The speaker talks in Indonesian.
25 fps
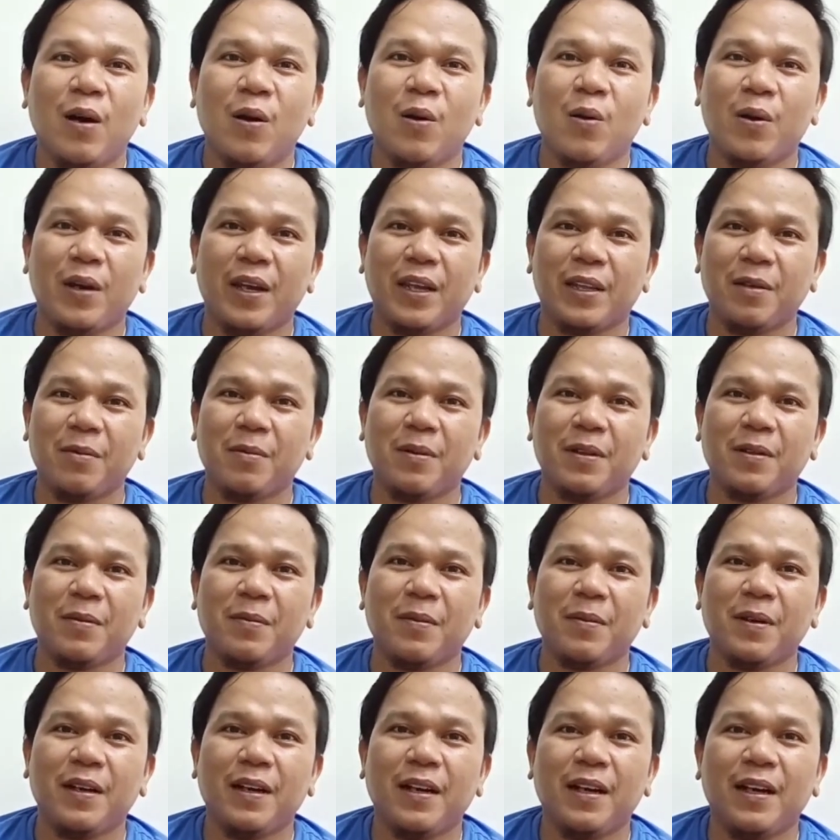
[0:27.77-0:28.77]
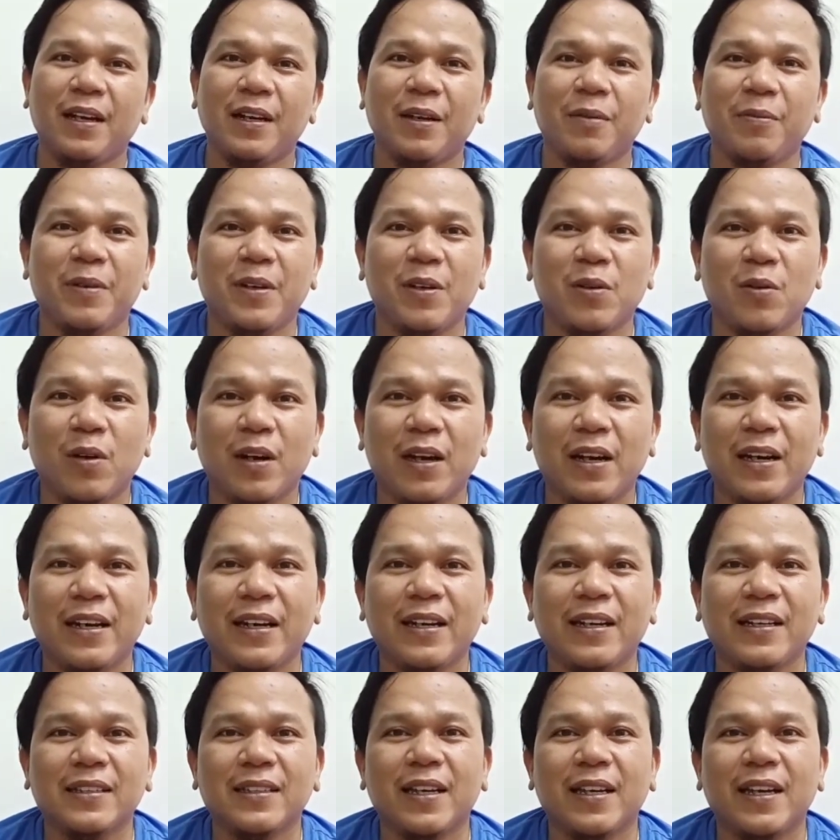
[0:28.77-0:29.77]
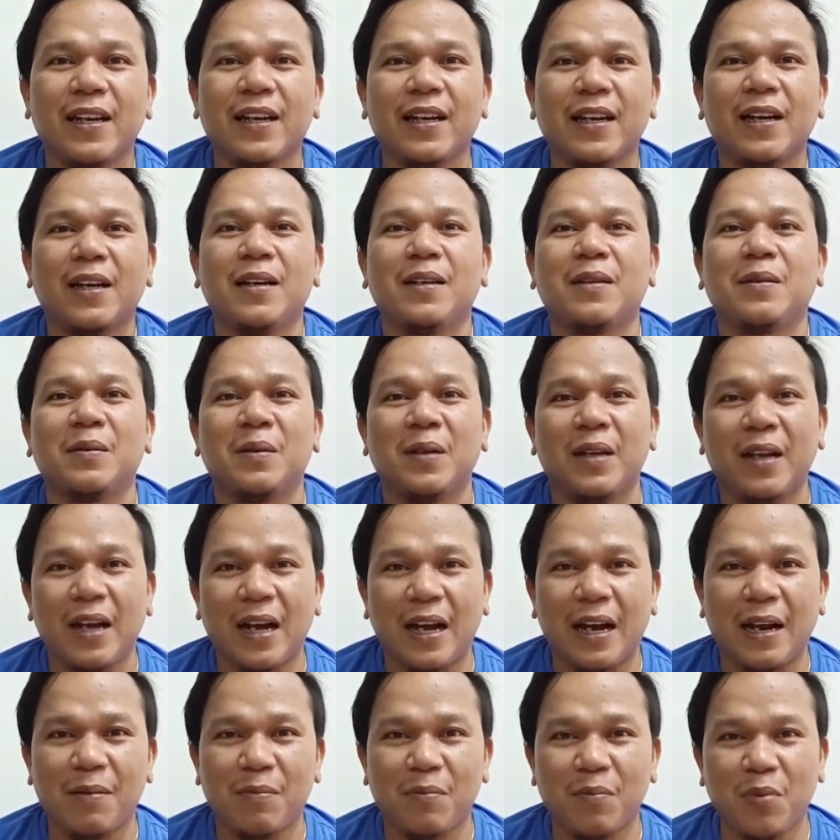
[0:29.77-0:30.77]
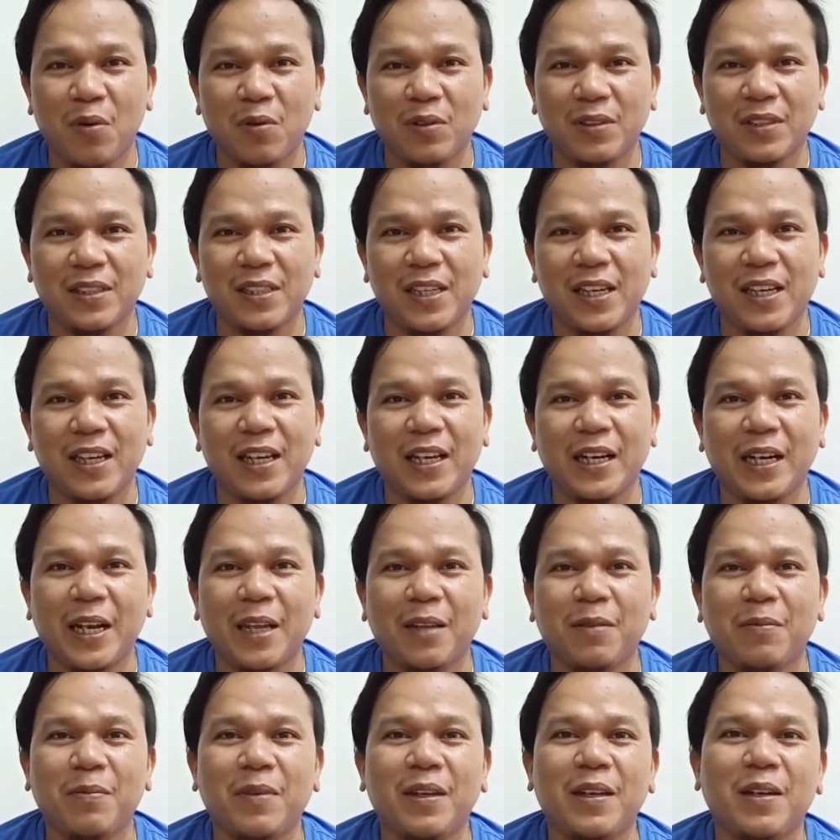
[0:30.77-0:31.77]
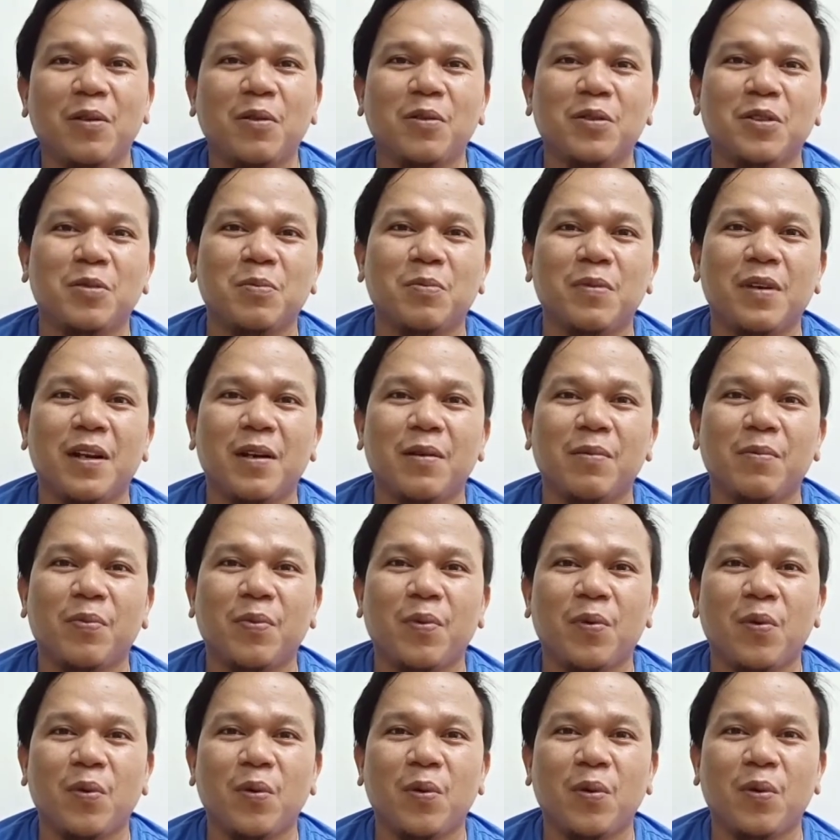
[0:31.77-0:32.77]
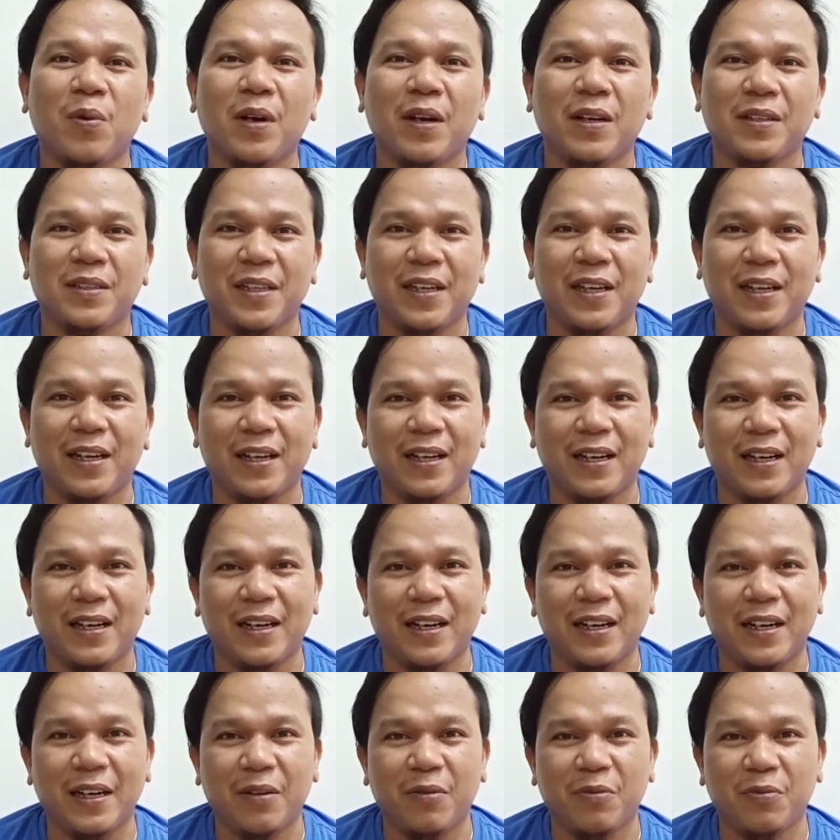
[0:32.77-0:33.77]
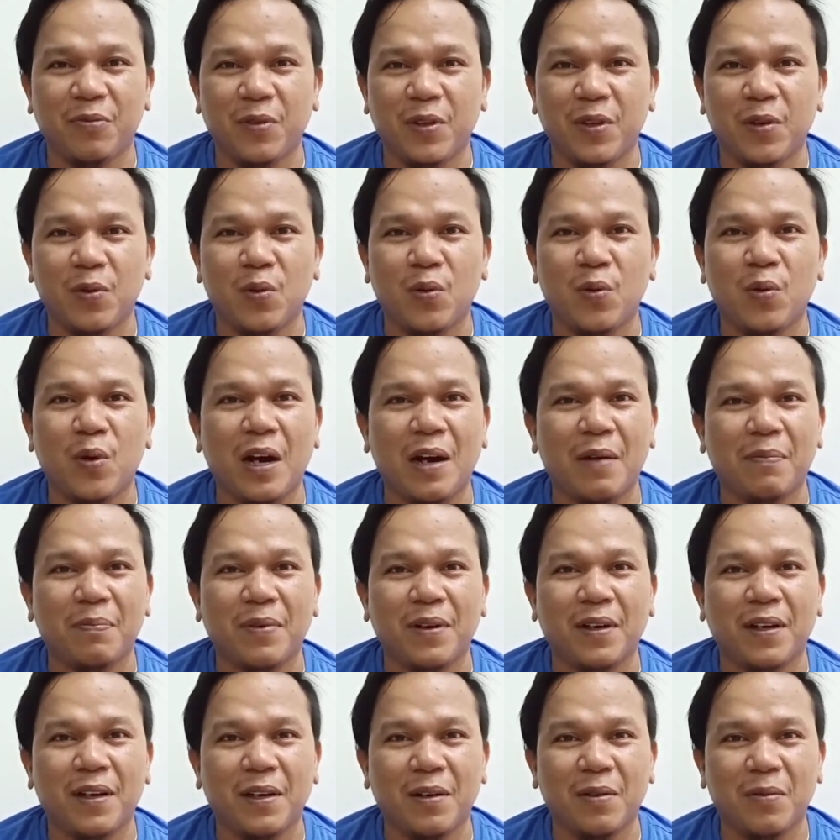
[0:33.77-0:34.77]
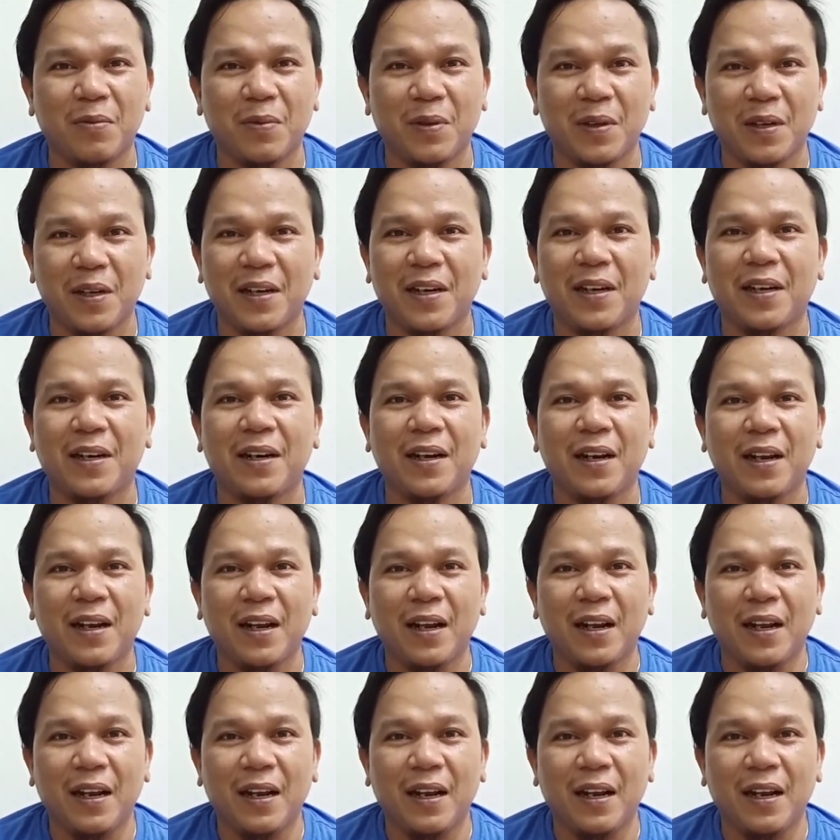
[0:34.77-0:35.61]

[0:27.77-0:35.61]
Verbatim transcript: Oke teman-teman, di video kali ini saya akan unboxing Redmi Note 9 Pro dan saya akan review apa kelebihan